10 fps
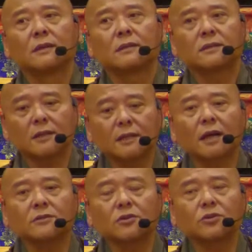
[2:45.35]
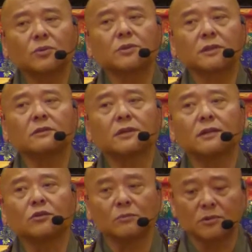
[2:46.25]
所以你当时修心人，
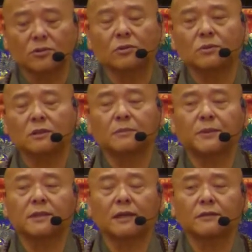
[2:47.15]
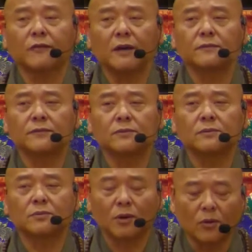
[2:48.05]
因为我们是修心人，毕竟还是凡夫，
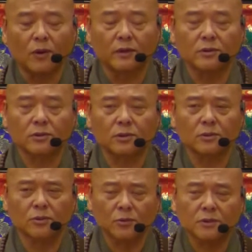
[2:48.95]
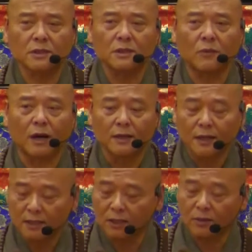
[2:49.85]
所以偶尔的时候都希望
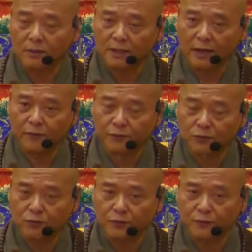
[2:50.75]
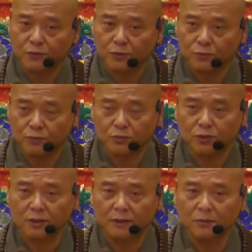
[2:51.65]
能够在诸佛祖
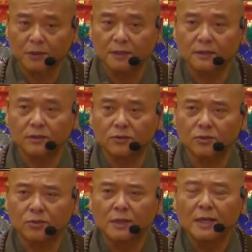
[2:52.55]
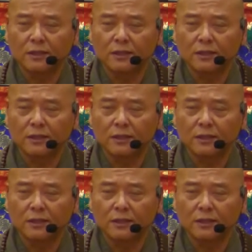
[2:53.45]
师的文字之中，